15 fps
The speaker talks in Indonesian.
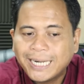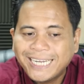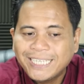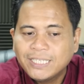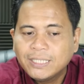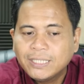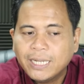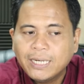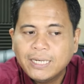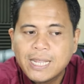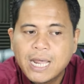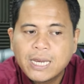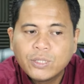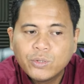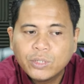resisten
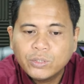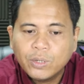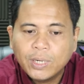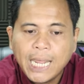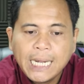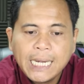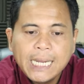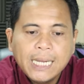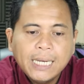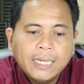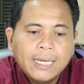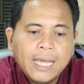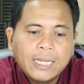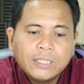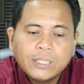dari US dollar
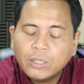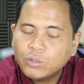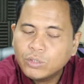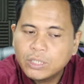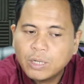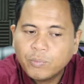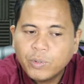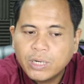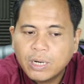dan 103.60